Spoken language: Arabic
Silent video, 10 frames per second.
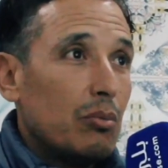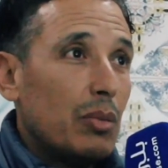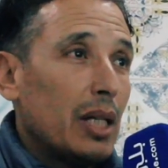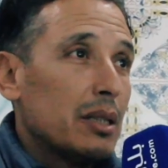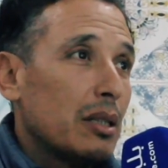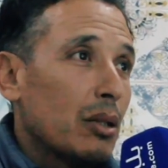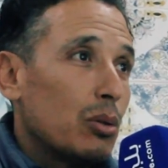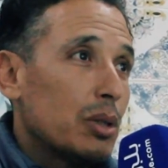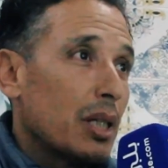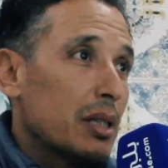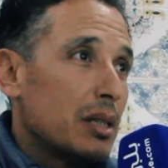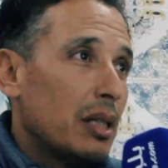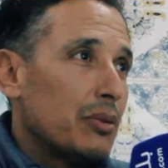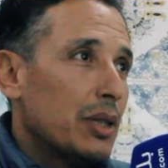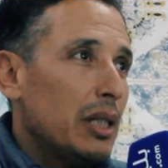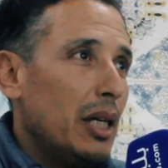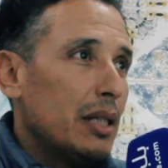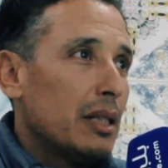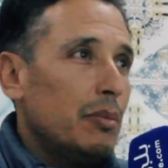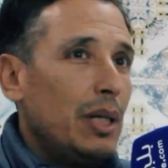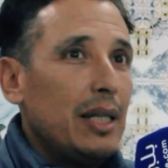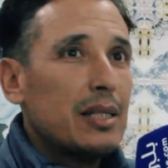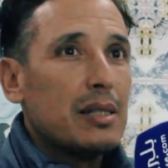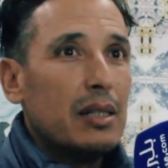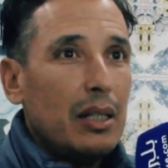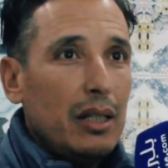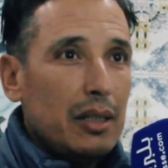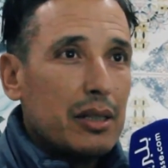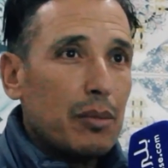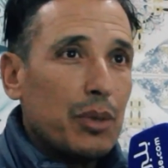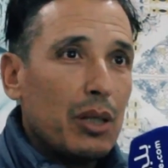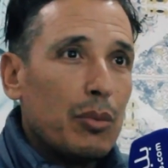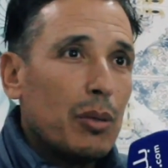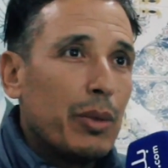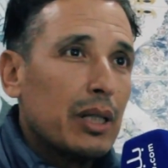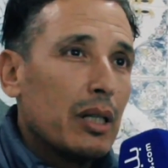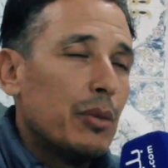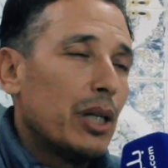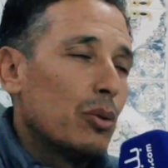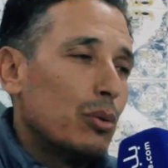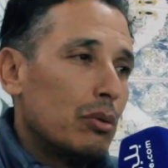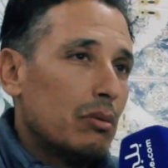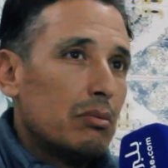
مع تدخل شخص نافذ لعدم حجز حسابه بالبنك كما يقول